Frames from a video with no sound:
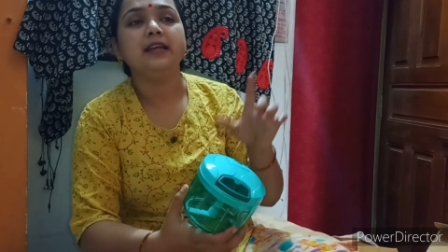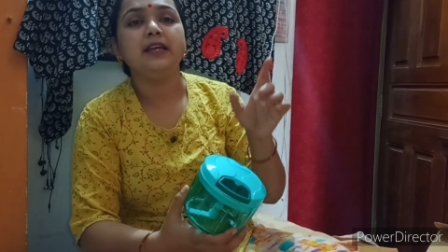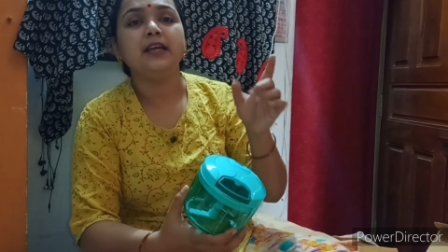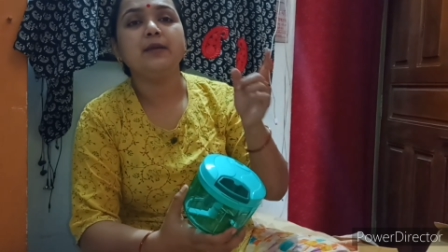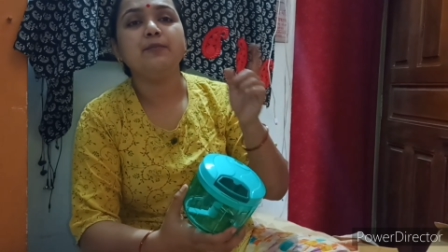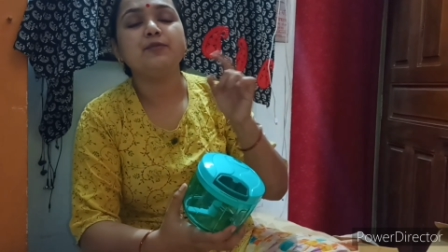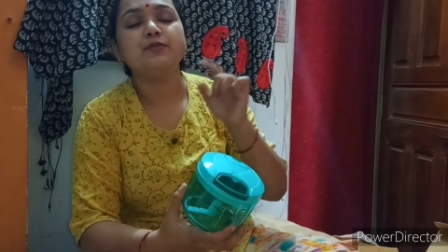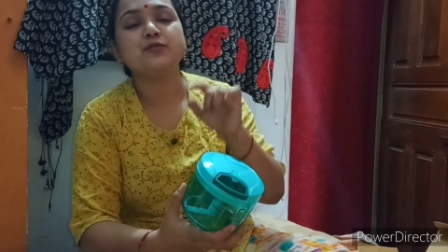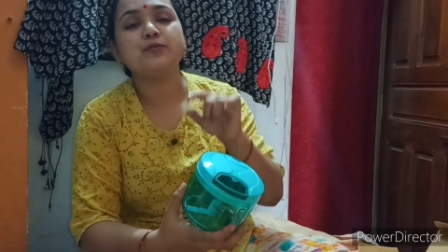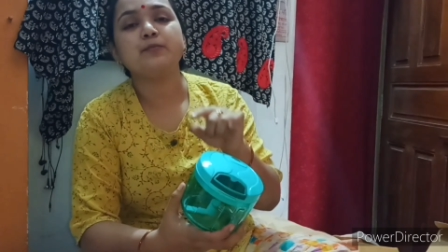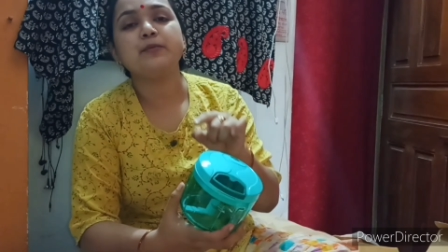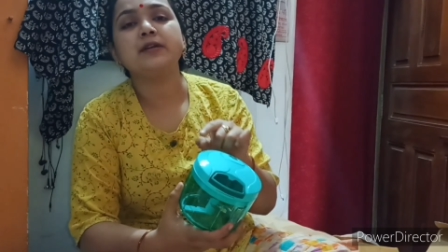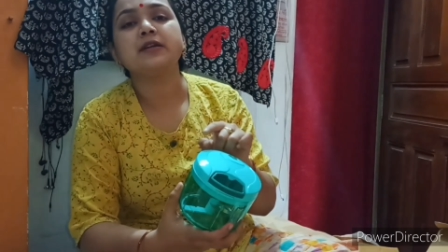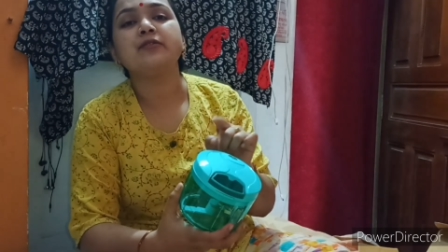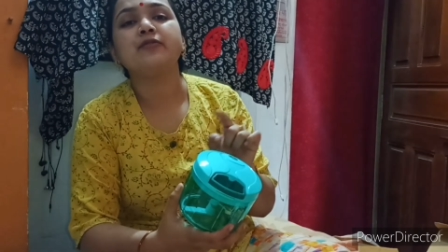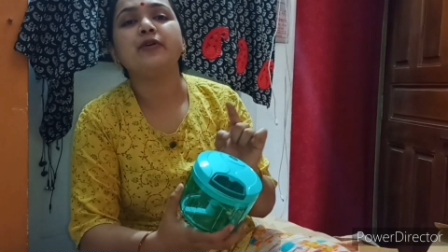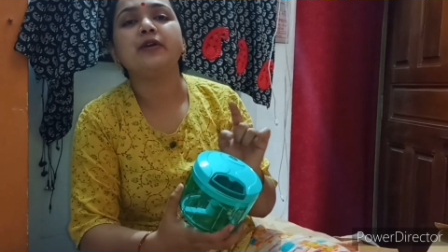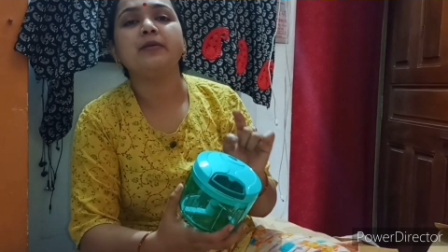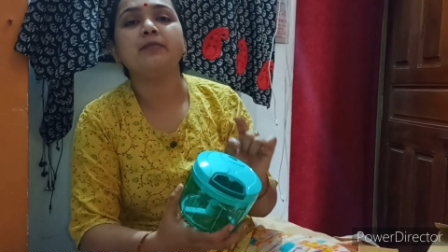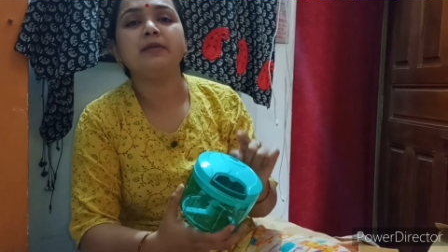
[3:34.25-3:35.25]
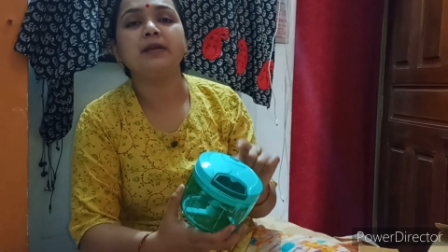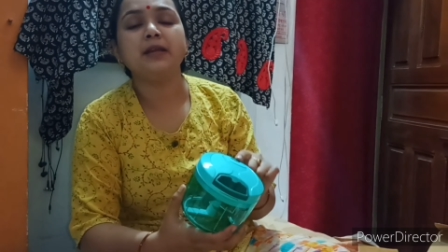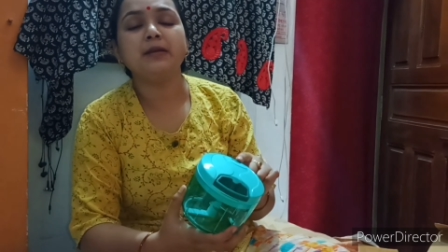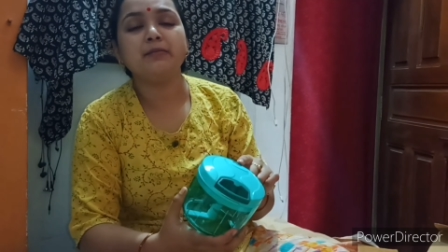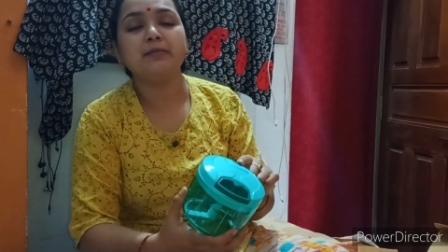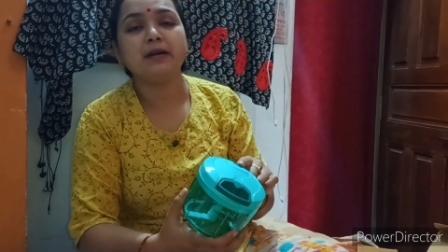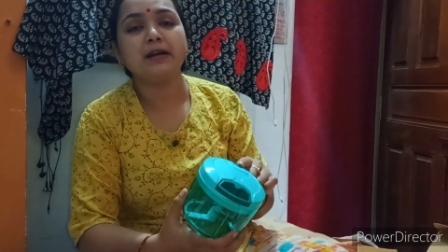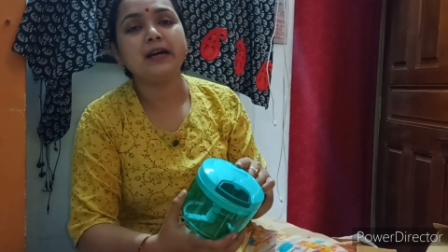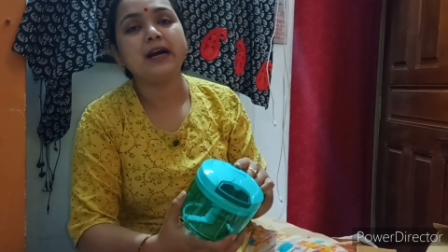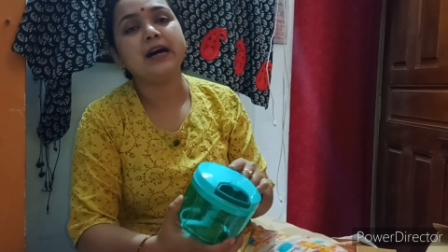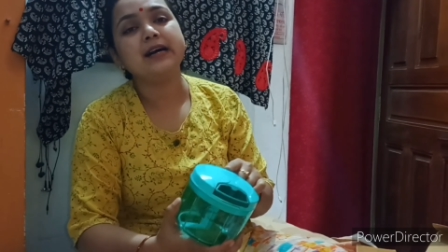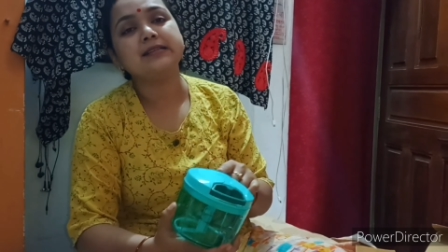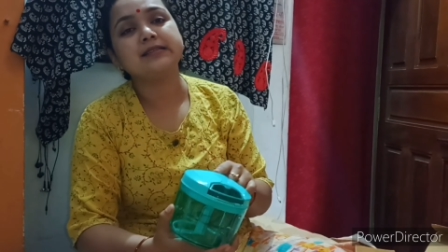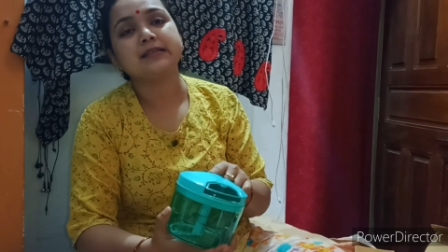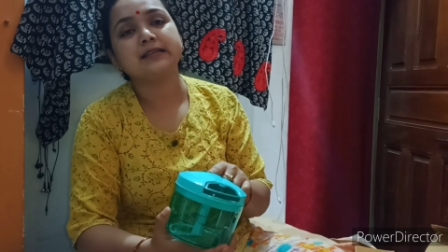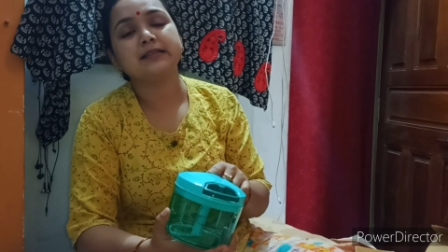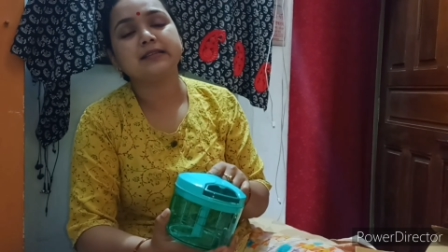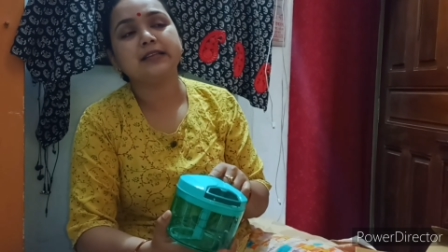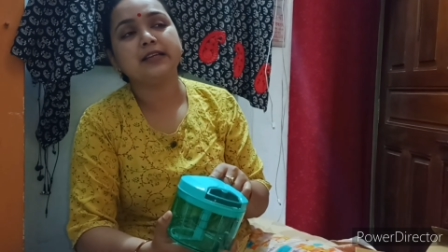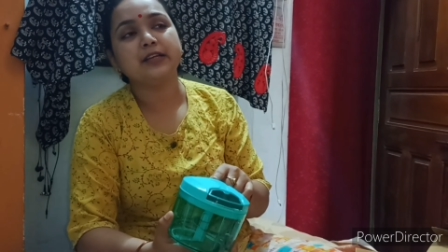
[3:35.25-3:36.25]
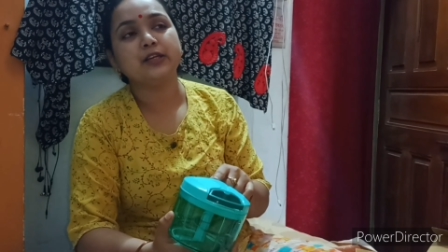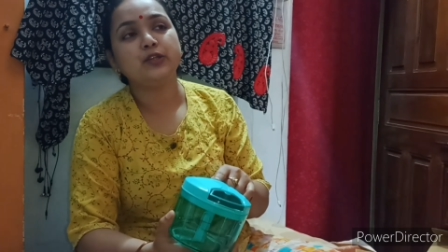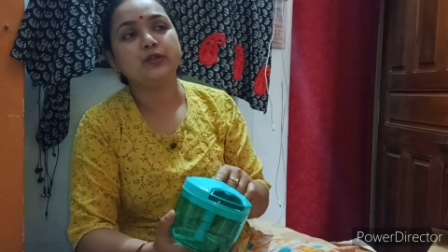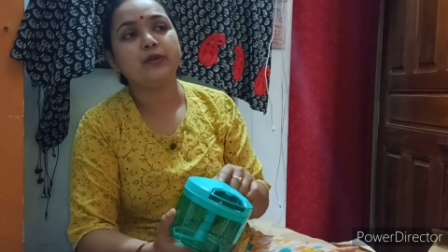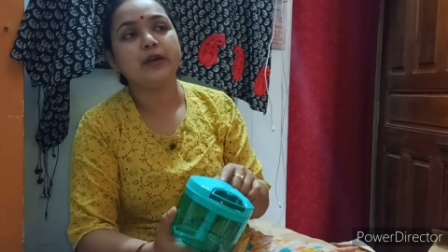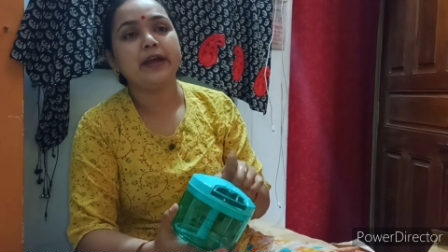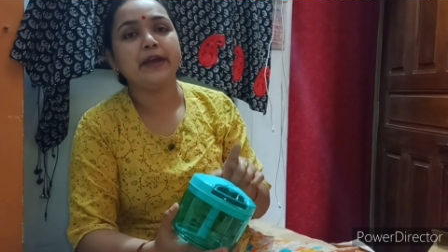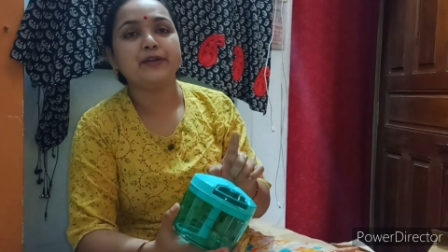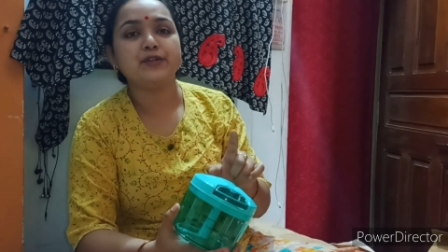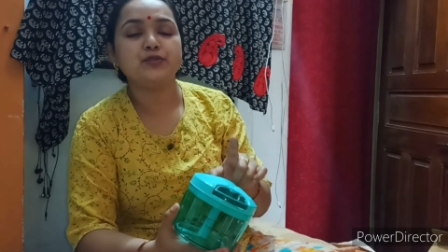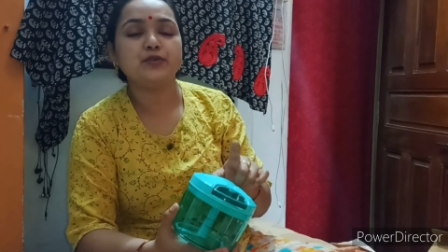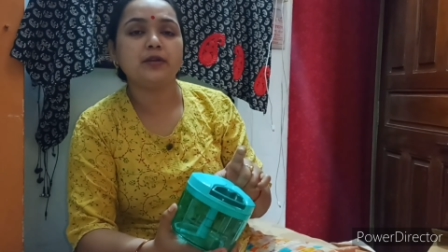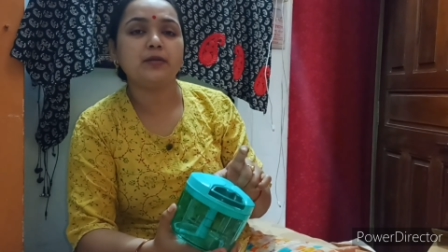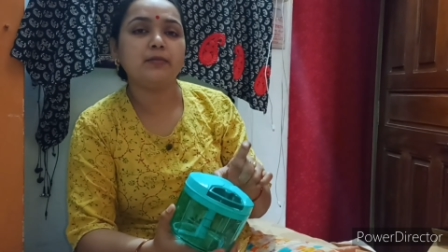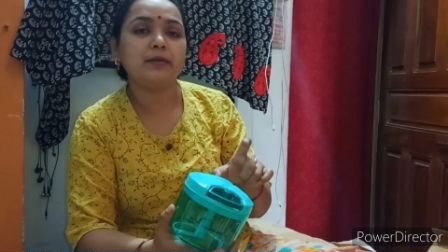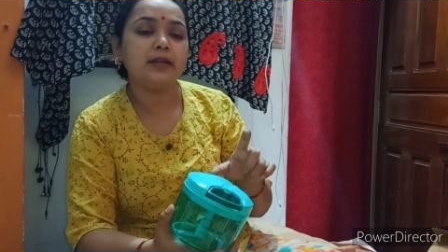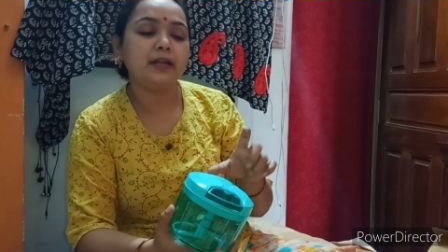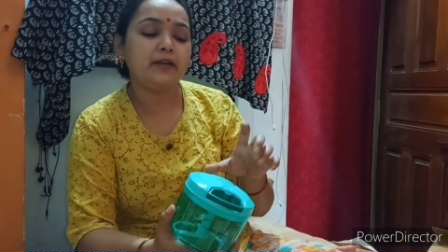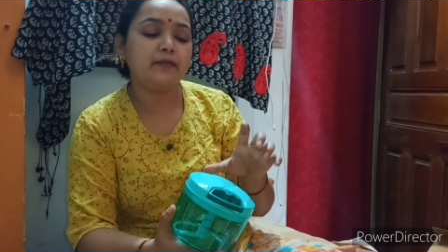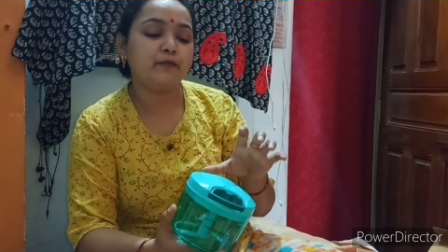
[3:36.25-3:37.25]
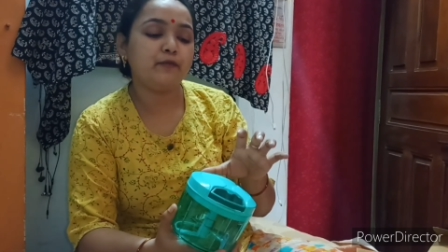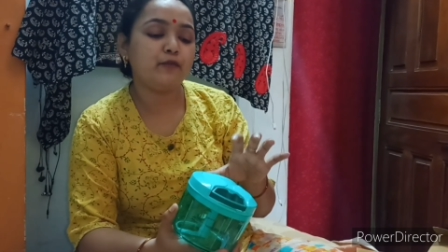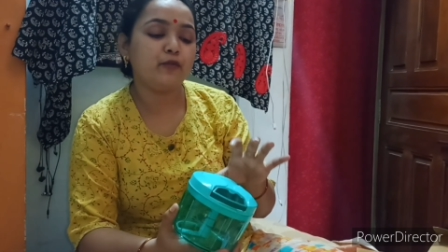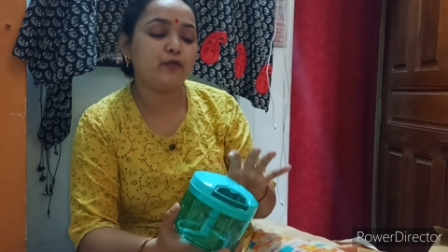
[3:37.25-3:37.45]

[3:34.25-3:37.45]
कि आप सुपर कॉइन में ये मंगा सकते हैं तो एक्चुअल में ये